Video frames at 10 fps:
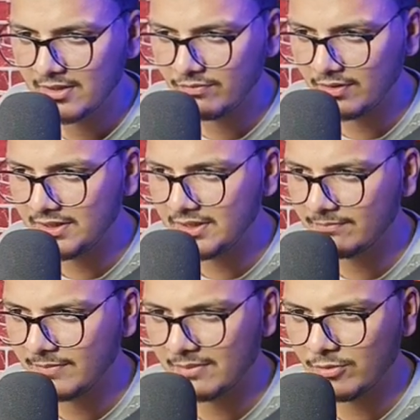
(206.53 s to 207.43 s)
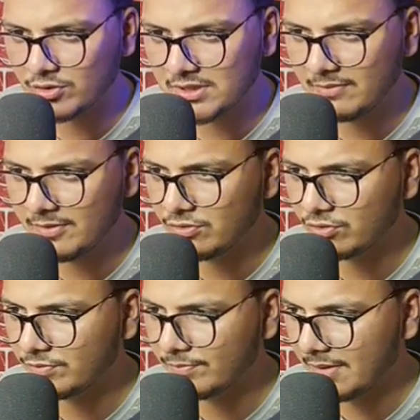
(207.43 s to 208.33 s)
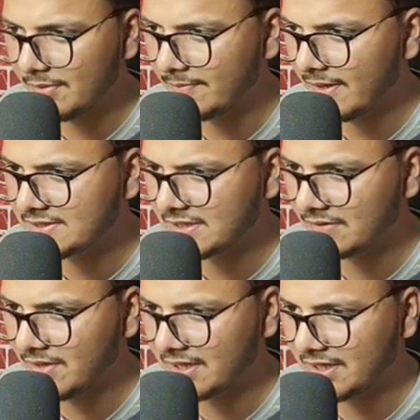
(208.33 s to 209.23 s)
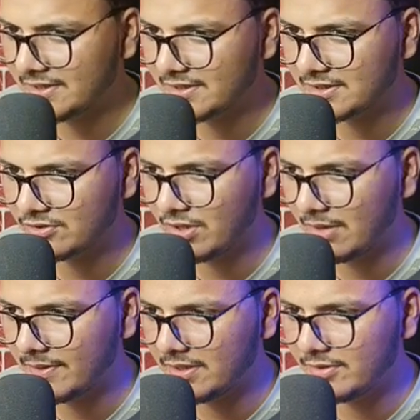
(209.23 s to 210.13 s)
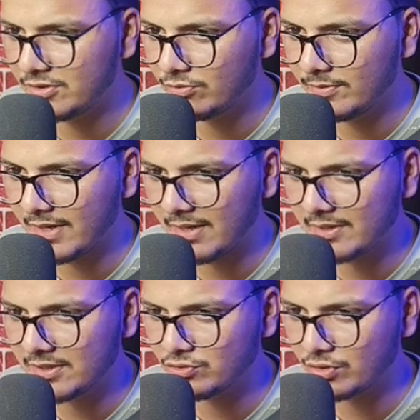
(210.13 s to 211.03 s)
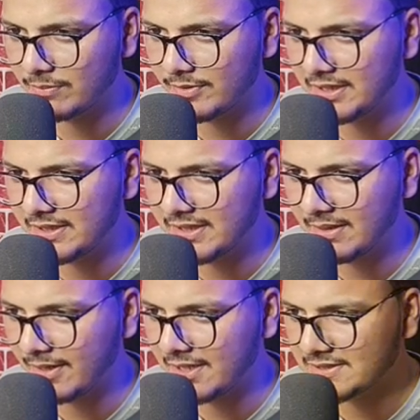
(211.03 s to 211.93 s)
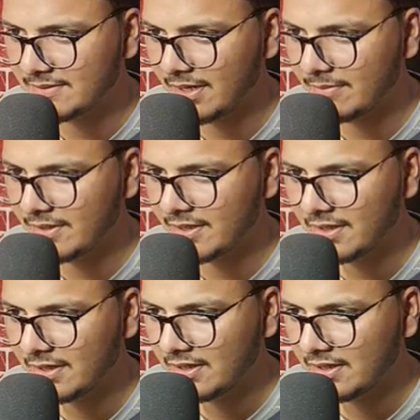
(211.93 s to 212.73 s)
फनी मैंने बहुत सारी वीडियो को प्राइवेट पहले से करवा रखा देख सकते हो यहाँ पर ये वीडियो भी प्राइवेट है जो कि अभी नहीं किया है पहले से ही प्राइवेट है